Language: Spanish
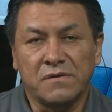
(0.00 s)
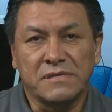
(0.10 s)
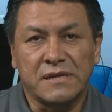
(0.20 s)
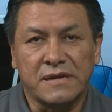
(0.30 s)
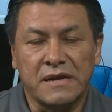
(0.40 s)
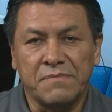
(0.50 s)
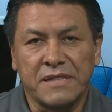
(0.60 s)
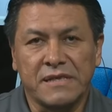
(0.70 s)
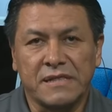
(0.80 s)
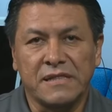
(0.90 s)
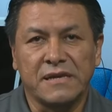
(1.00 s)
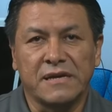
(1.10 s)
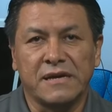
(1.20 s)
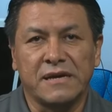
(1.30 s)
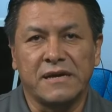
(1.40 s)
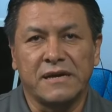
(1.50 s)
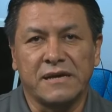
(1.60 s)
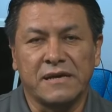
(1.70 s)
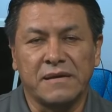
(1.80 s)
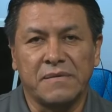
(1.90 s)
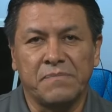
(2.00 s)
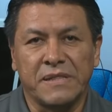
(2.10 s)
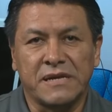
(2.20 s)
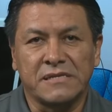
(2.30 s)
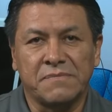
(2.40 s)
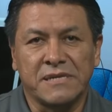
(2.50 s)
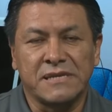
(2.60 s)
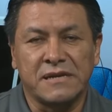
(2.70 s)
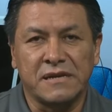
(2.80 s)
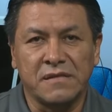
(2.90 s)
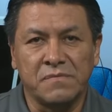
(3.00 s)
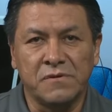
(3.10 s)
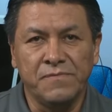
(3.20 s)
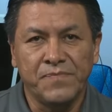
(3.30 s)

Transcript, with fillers: O sea, realmente tiene que, meterse más en ritmo.